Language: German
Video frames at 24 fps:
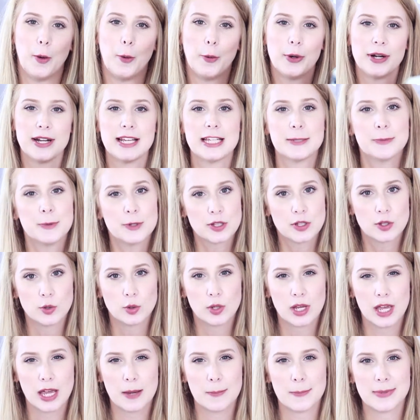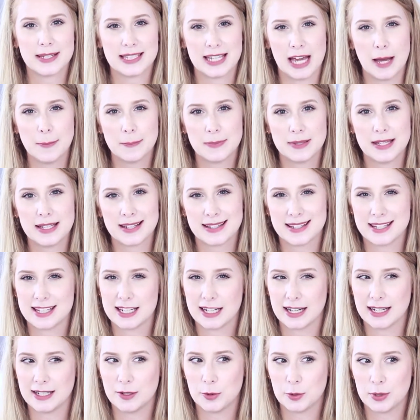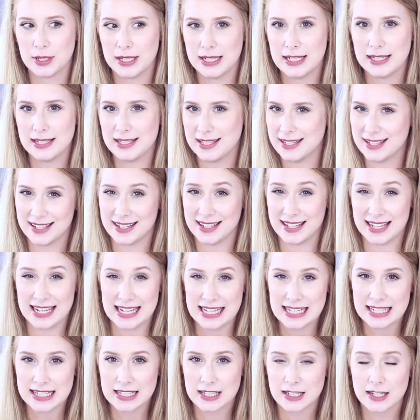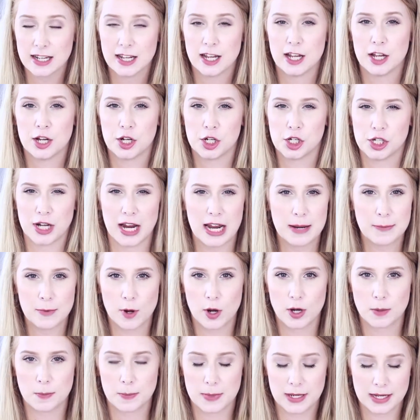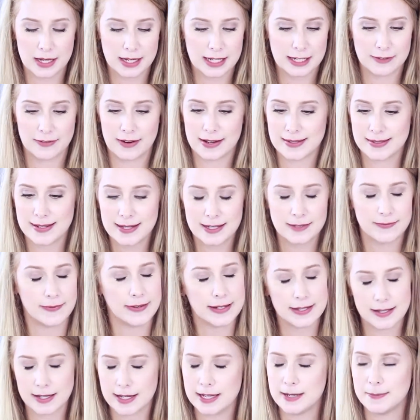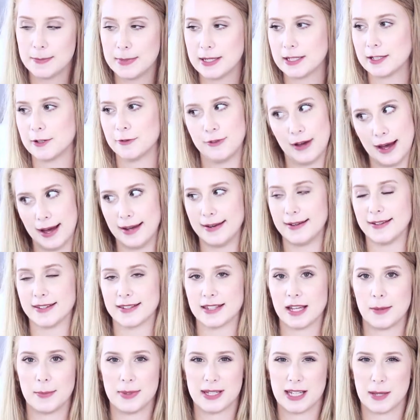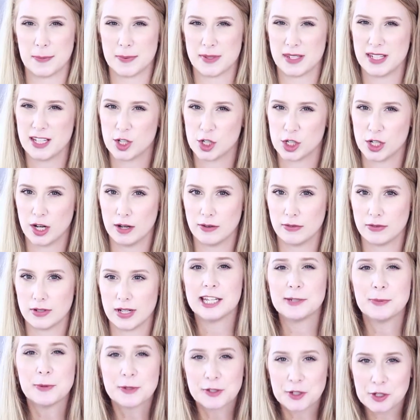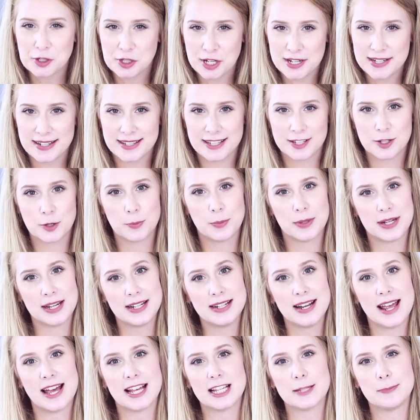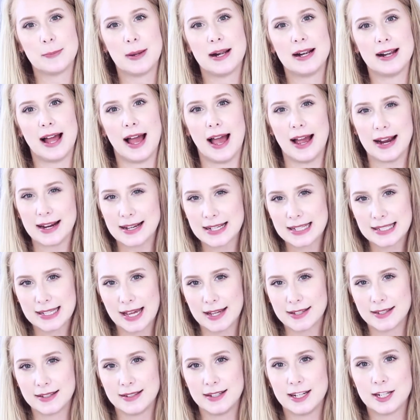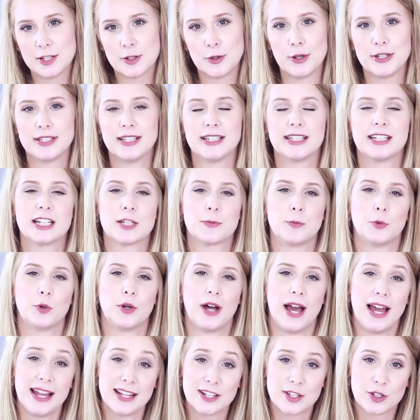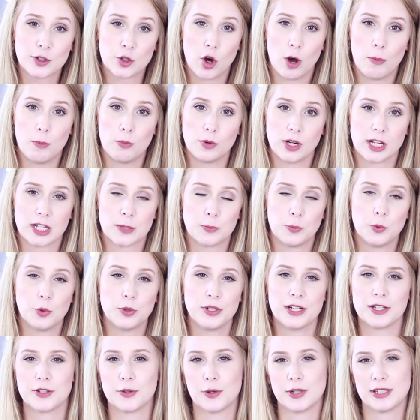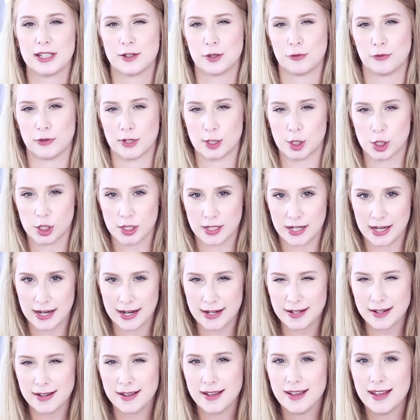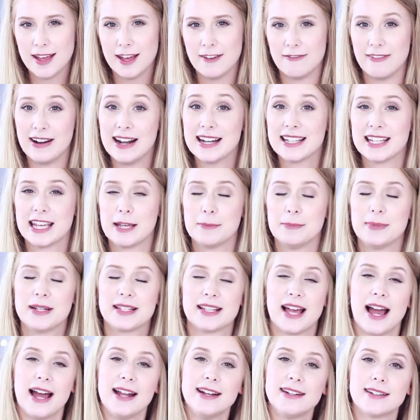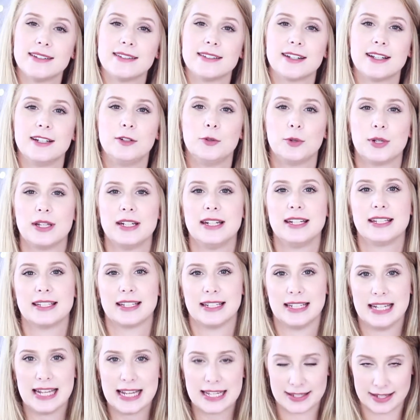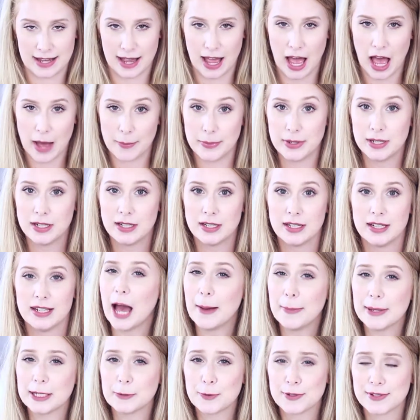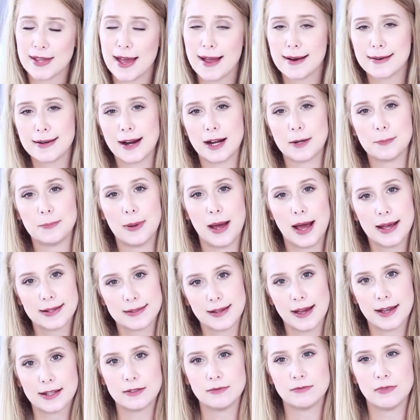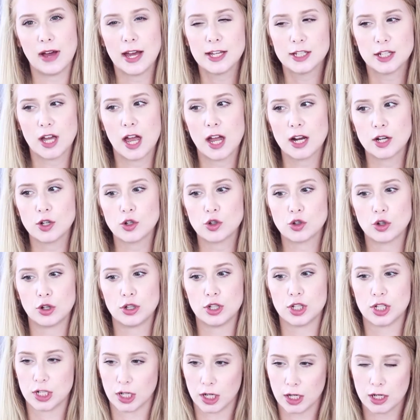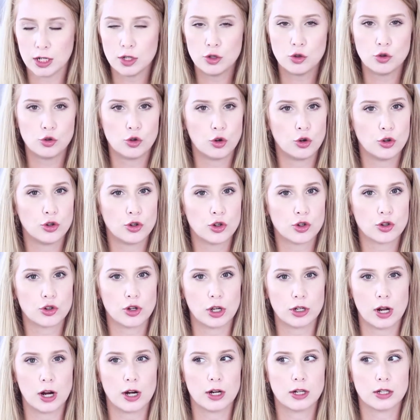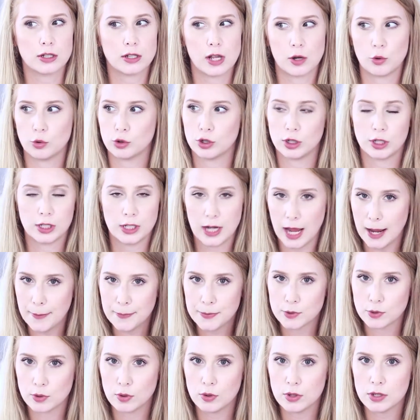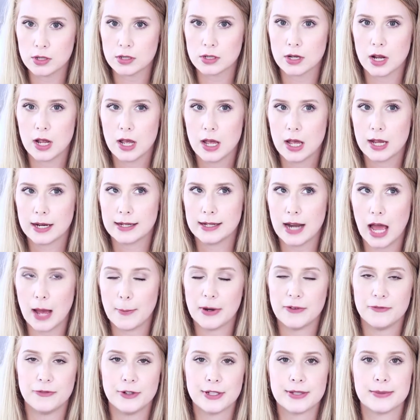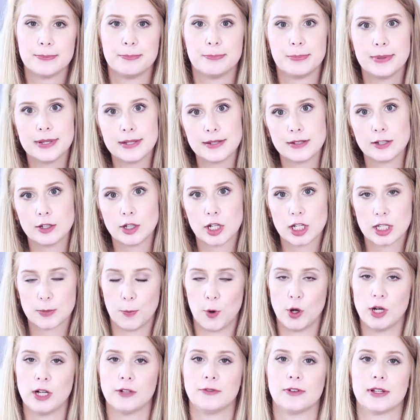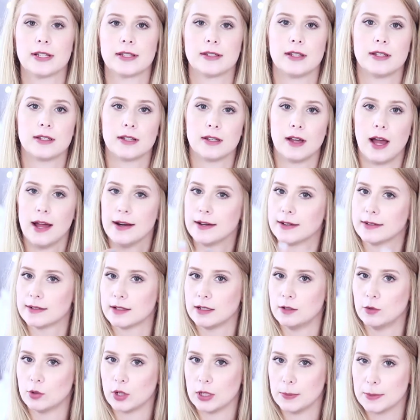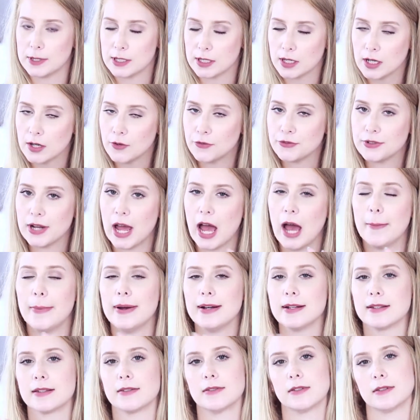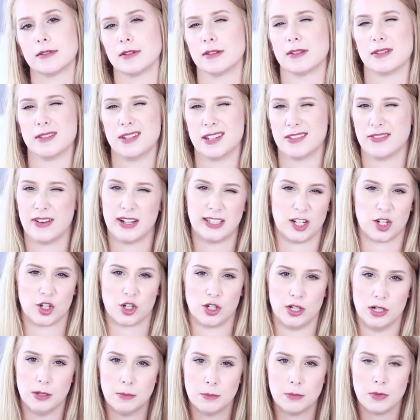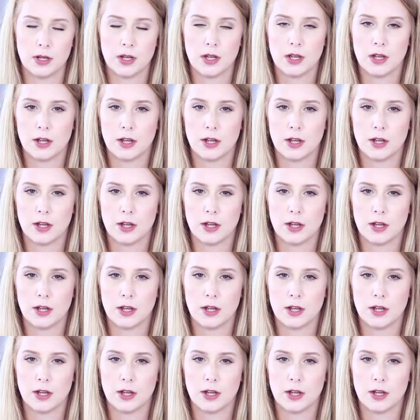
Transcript: und ich muss zugeben, ich habe diese Trilogie nie gelesen. Shame on me. Ich weiß nicht, was in mich gefahren ist, aber ich habe es nie geschafft. Ich muss gestehen, dass ich zu Beginn erstmal Angst hatte, nicht so richtig in das Buch reinzukommen und das Buch nicht so richtig zu verstehen, weil ich eben diese andere Trilogie nicht gelesen habe. Aber ich muss sagen, nach ein paar Seiten war ich eigentlich schon drin und es hat eigentlich sehr gut geklappt. Und klar, man wird ein bisschen gespoilert, was diese andere Trilogie betrifft, aber das ist jetzt nicht weiter schlimm,